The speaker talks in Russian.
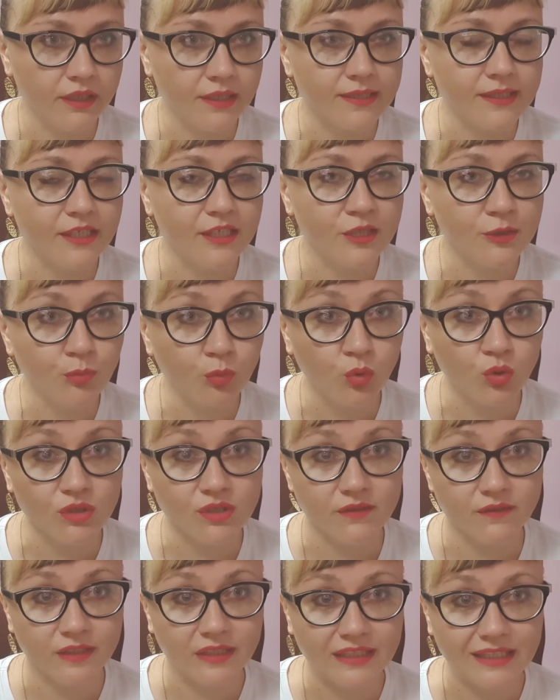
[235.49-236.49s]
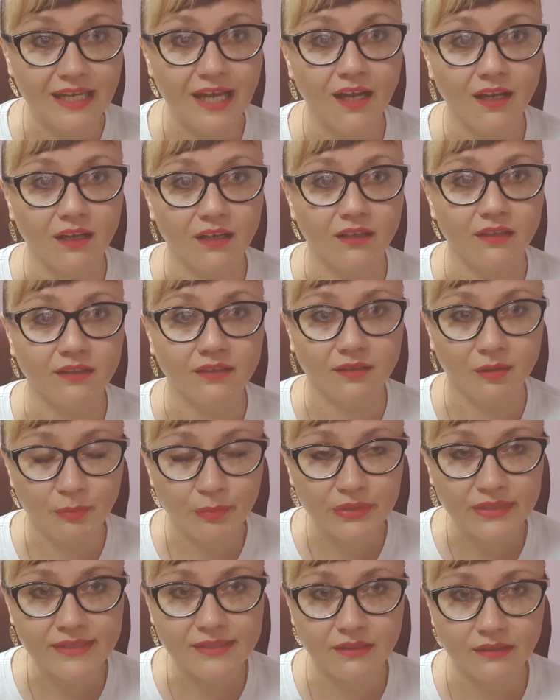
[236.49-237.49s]
если использовать так, как
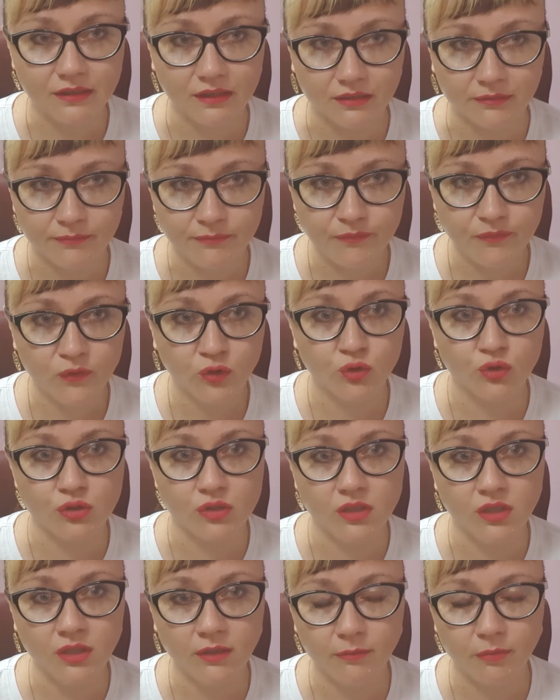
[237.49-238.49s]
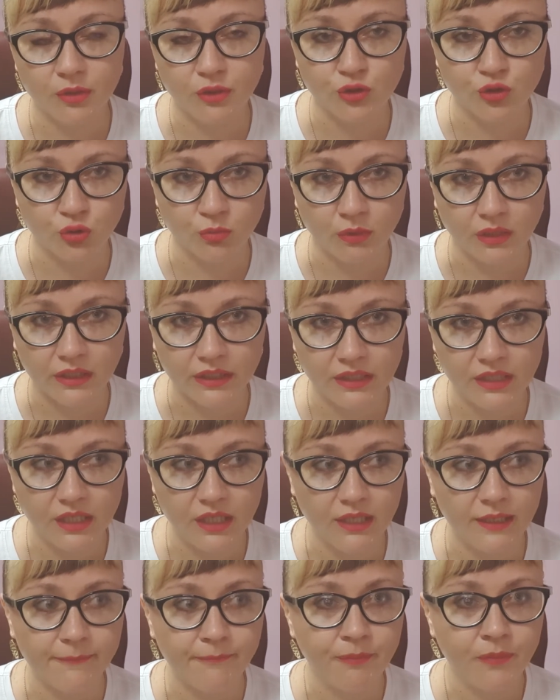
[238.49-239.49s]
написано, ну, то есть не на большом
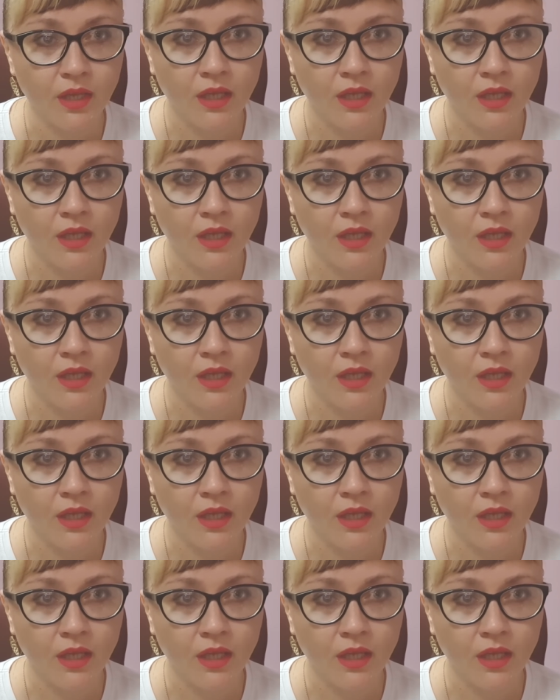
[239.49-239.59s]
огне,